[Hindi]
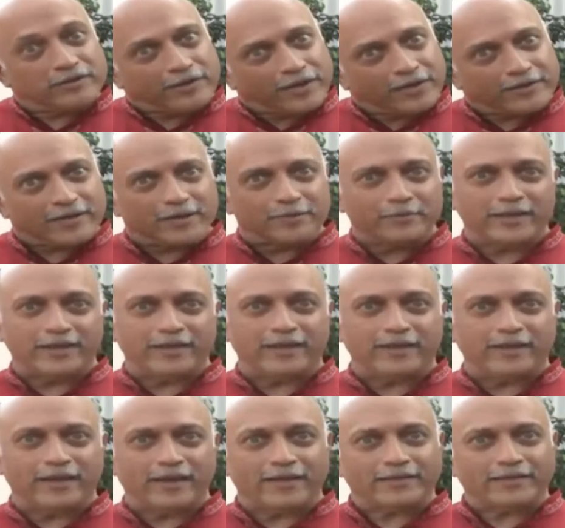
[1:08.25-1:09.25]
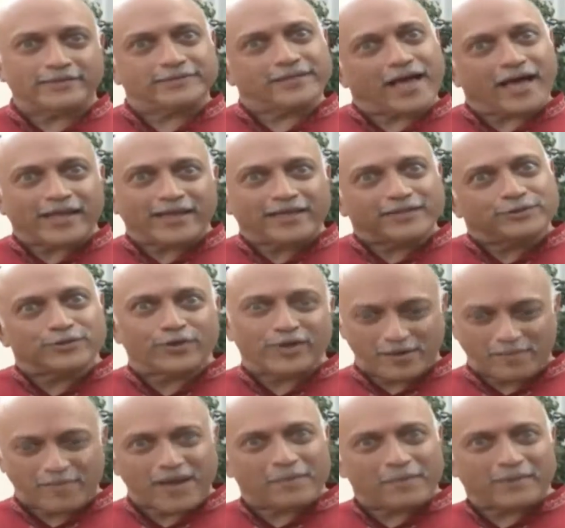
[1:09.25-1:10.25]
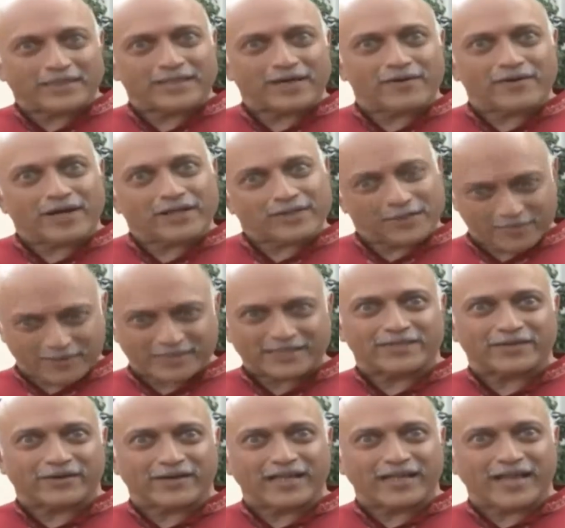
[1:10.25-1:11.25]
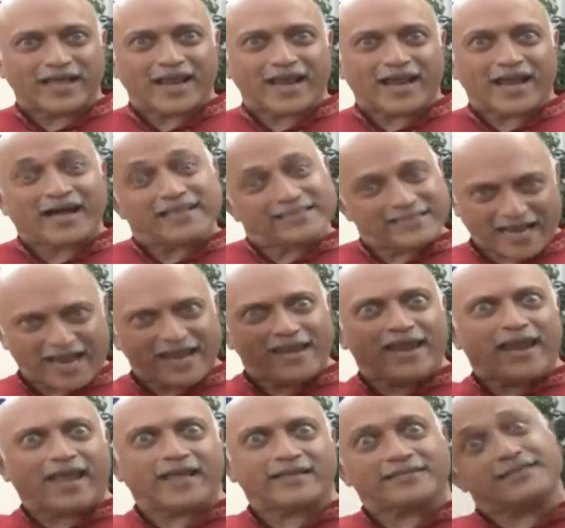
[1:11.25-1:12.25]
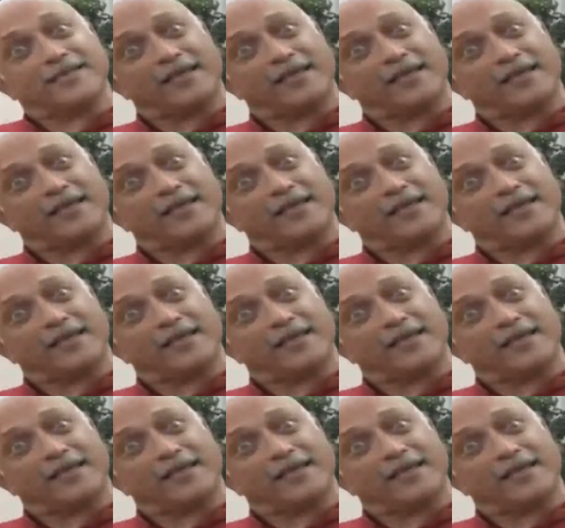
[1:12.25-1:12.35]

थिएटर में देखिए सारी स्टोरी मैं बताऊंगा तो मज़ा थोड़ी ना रहेगा जाइए